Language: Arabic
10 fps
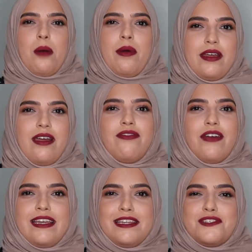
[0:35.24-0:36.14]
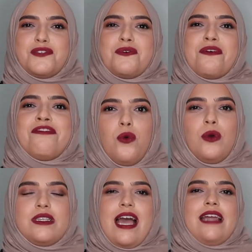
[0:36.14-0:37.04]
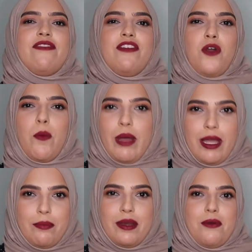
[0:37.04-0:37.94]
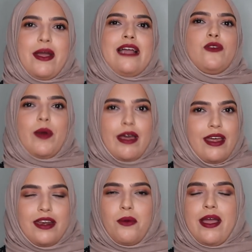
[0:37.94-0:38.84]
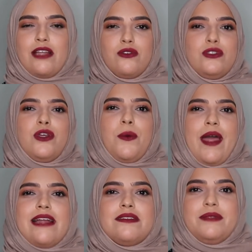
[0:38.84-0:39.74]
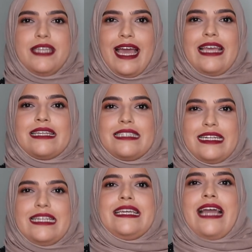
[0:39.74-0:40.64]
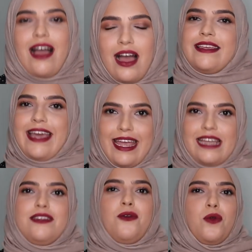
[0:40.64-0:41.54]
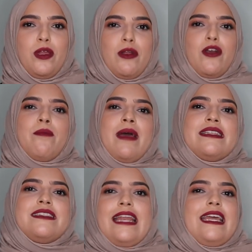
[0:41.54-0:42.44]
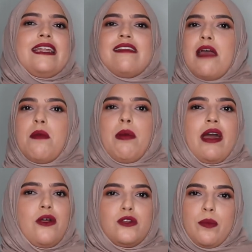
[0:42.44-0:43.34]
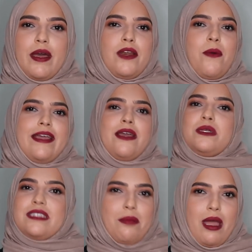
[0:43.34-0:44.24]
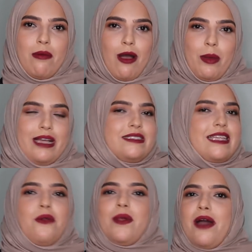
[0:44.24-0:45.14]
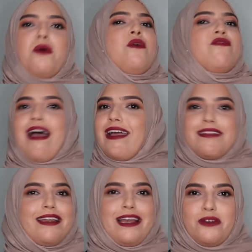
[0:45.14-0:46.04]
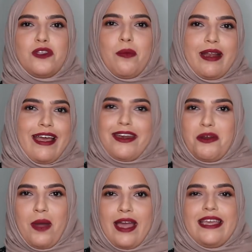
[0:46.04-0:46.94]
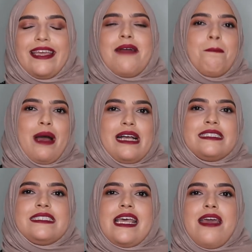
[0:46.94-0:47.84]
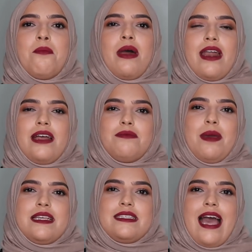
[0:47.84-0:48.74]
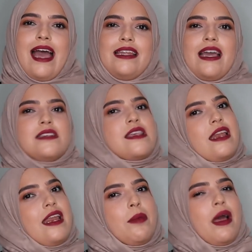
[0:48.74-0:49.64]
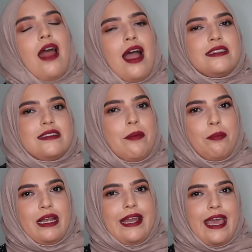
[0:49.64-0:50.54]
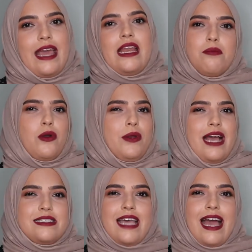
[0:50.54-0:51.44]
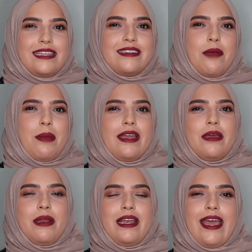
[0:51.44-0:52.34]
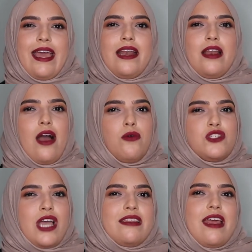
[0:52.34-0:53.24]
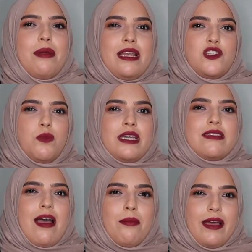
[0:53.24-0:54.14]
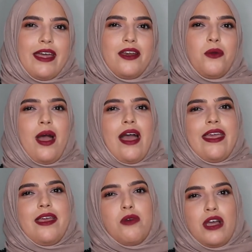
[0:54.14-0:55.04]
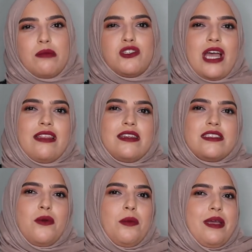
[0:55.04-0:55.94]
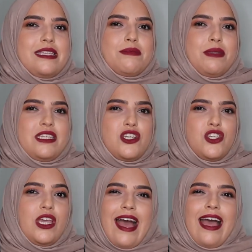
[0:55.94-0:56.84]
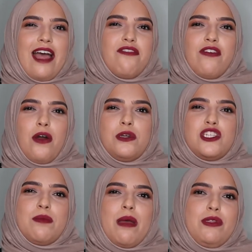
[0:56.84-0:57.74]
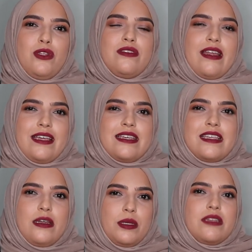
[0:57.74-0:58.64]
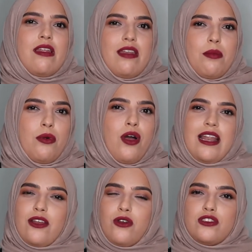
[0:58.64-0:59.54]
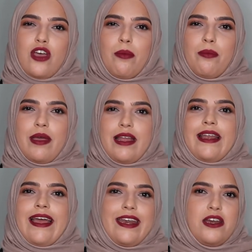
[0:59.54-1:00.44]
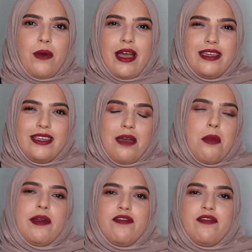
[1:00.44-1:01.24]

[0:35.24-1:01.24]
ما بعرف خلينا نشوف واذا حدا فيكم بحب الروايات وبقرا الروايات وعنده روايات منيحه يقترح لي اياها يا ريت احكوا لي بالكومنت لاني انا دائما بقرا كتب غير روائيه وكثير بحبها وبحس الولاء والوفاء حيضل الكتب الغير روائيه بس مرات بحس حالي خاصه اني انا بقرا عاده بالليل بكون حاسه حالي تعبانه بالليل او مش قادره ابلش بكتاب غير روائي مخي مش قادر يستوعب بحس بدي إشي اخف او إشي ما بده التركيز اللي بيتطلبه الكتب الغير روائيه ما